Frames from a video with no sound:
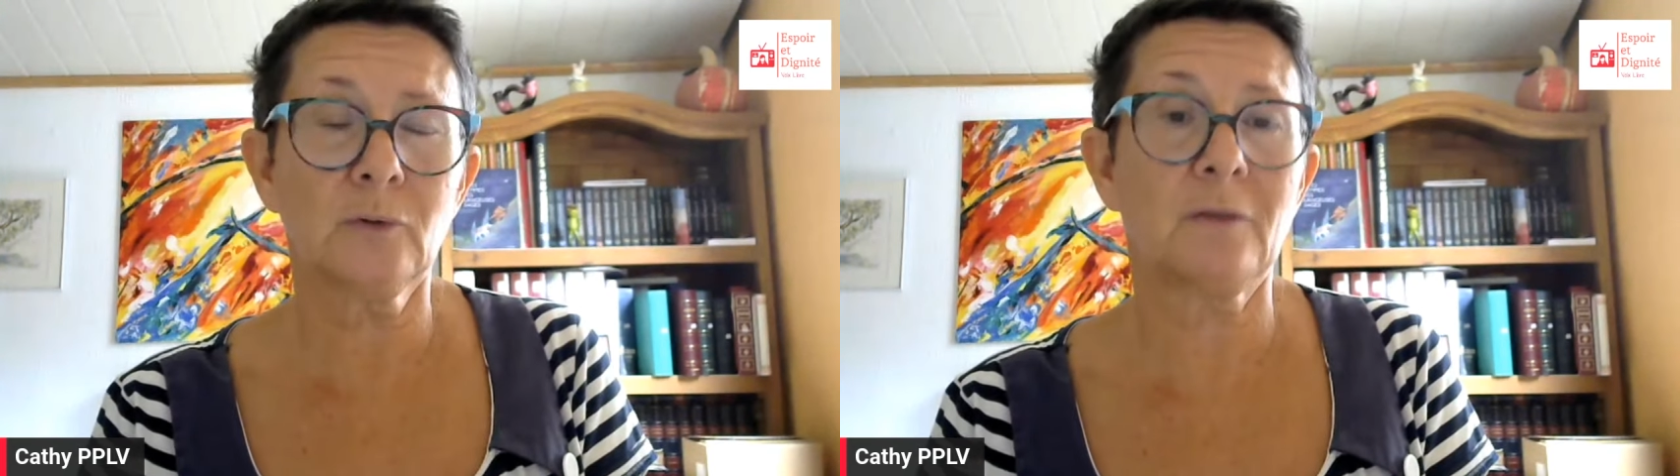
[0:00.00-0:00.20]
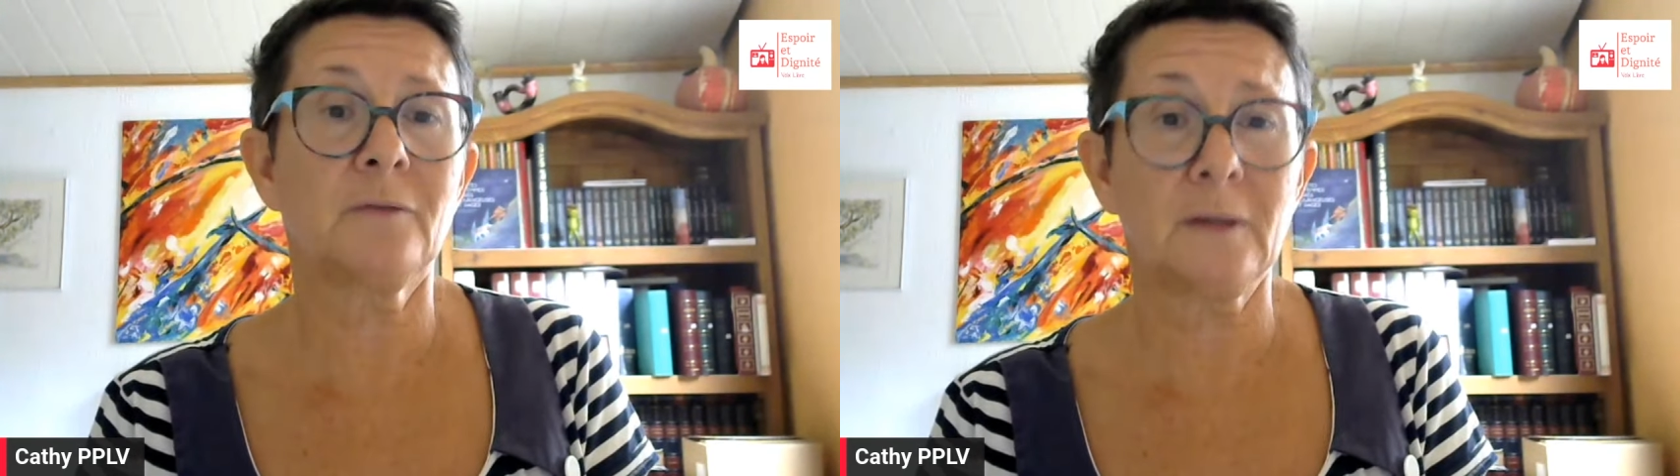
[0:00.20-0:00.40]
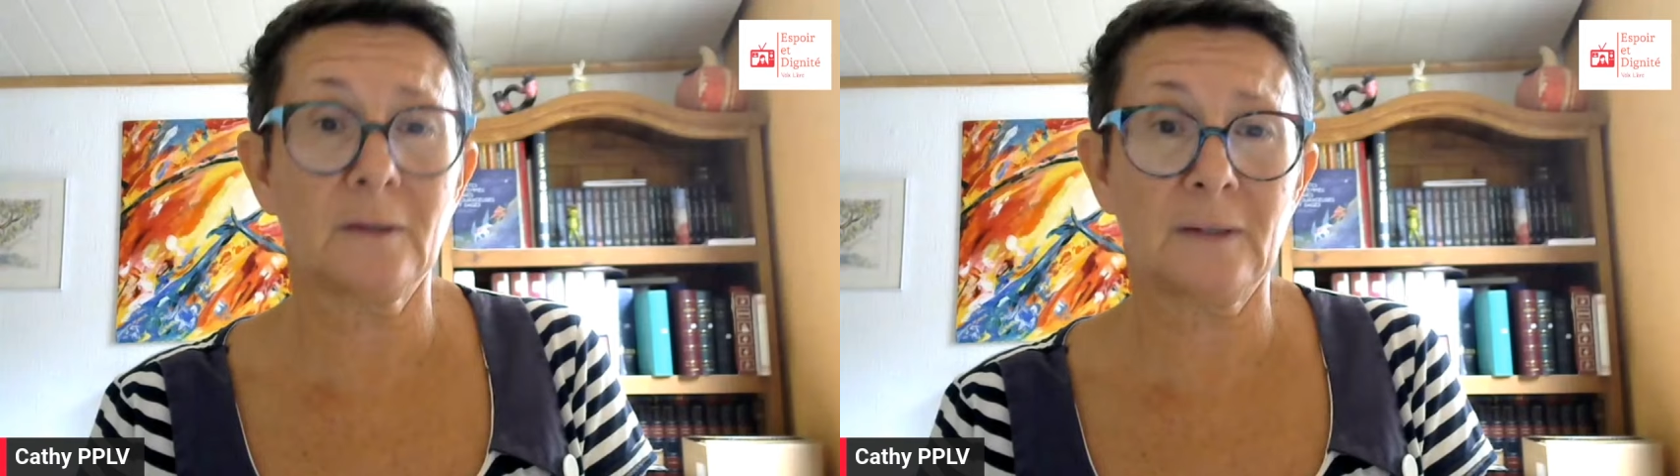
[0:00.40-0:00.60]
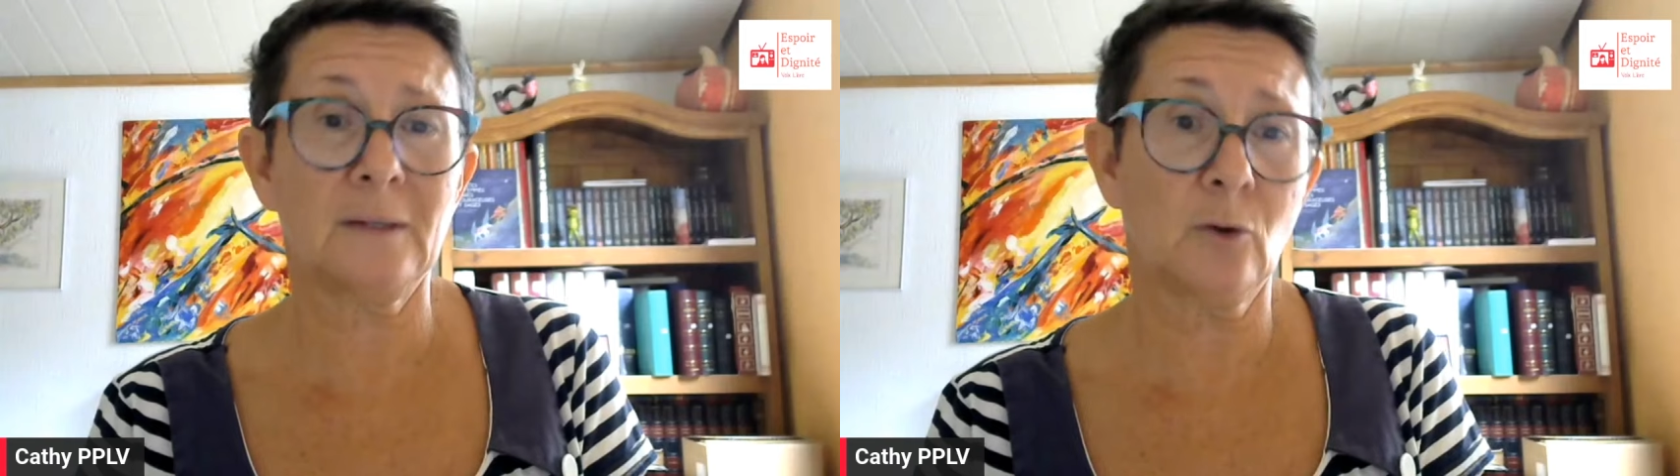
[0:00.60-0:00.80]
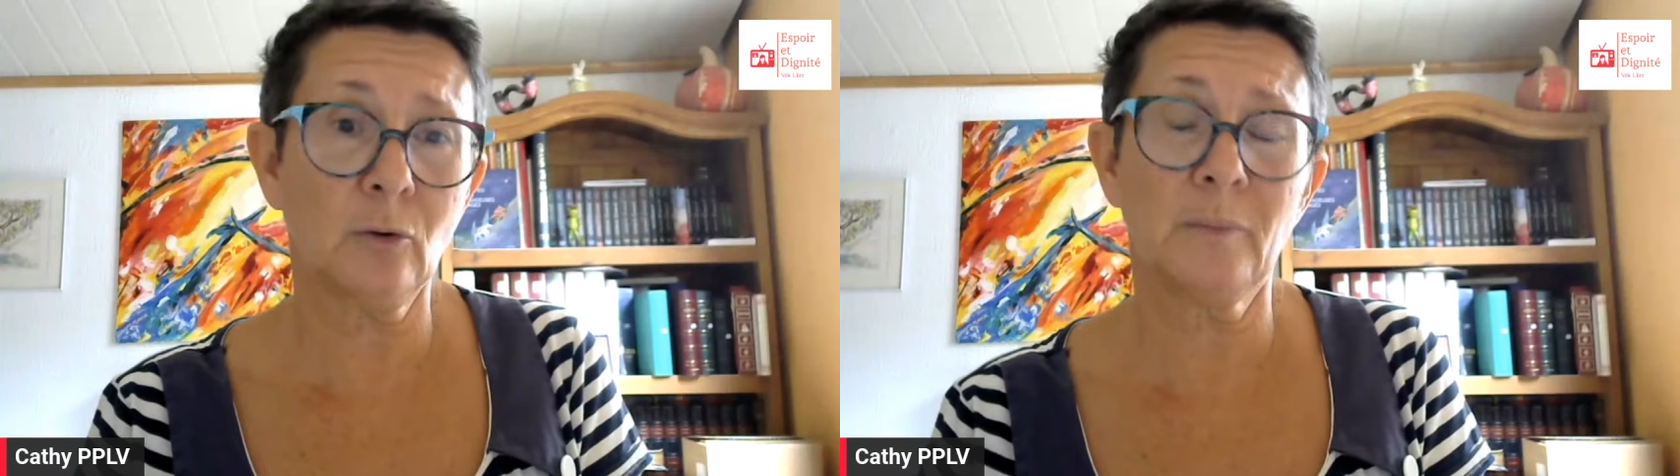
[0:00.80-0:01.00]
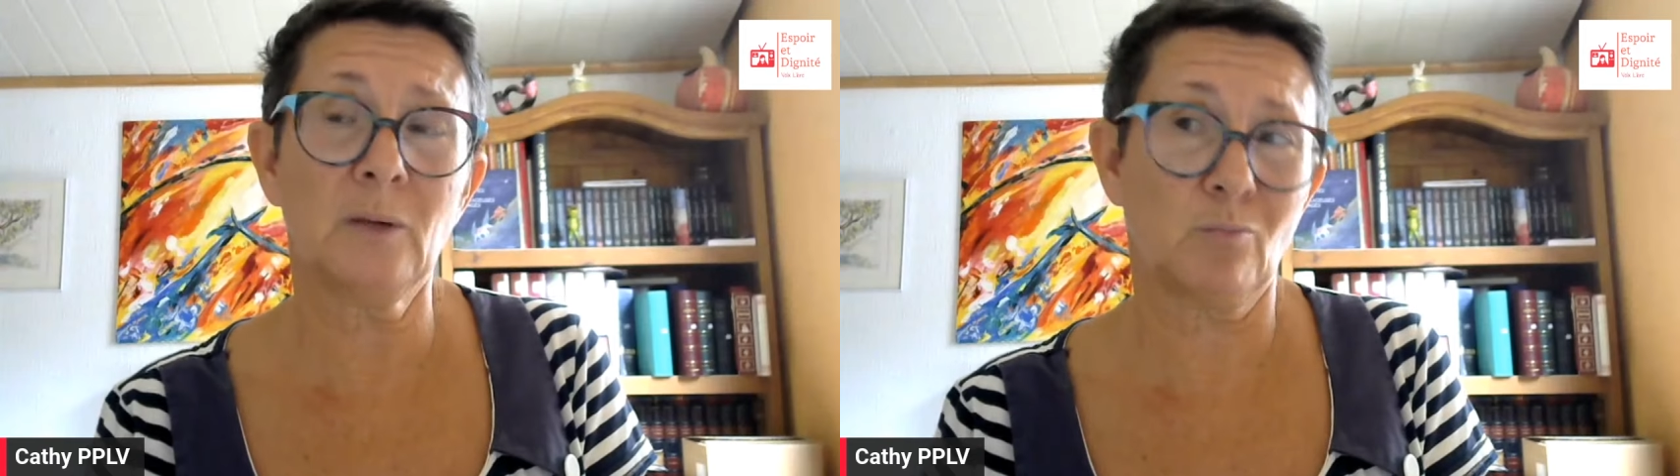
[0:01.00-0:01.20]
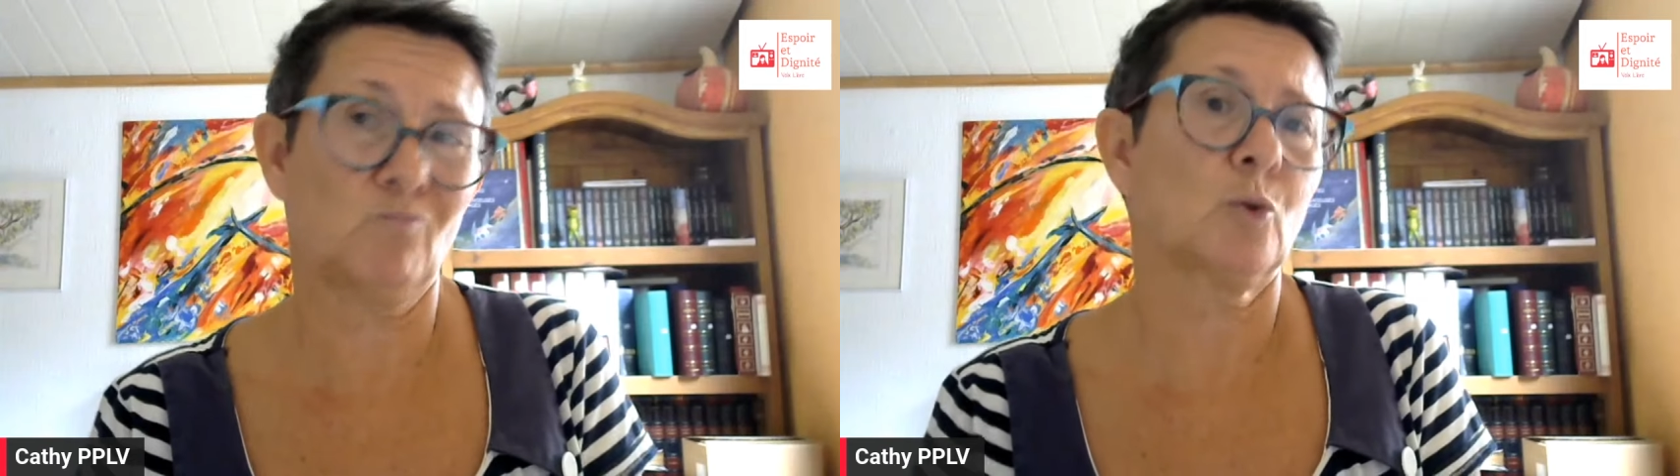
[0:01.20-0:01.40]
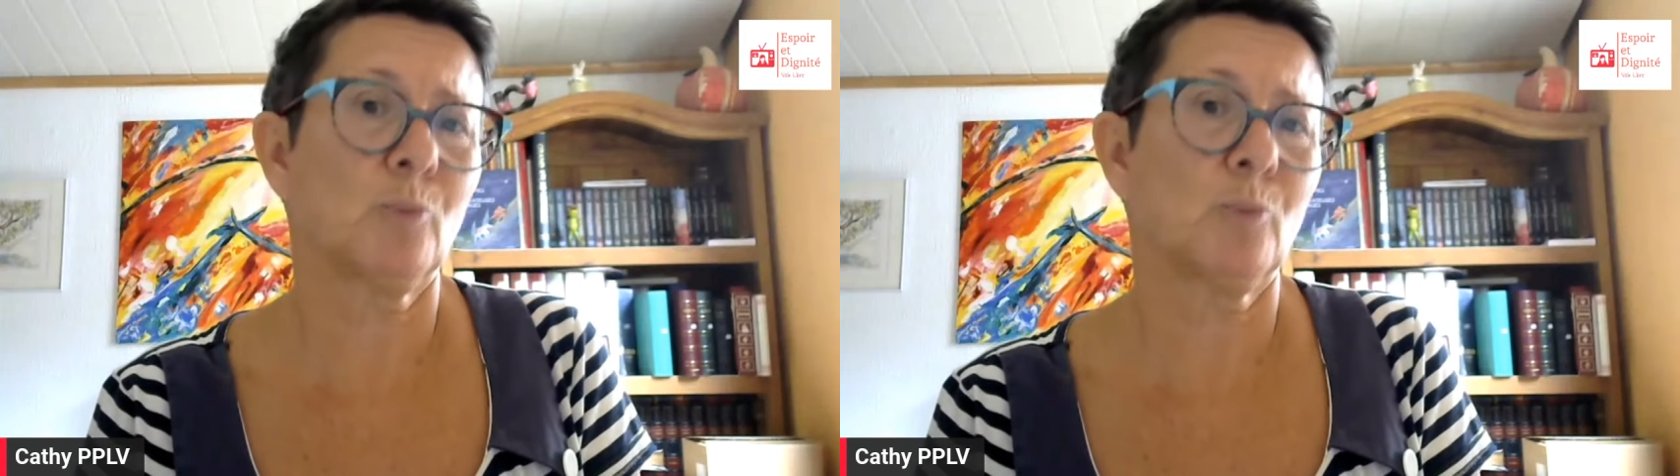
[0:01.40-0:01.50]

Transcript: Donc ça fait six ans, mais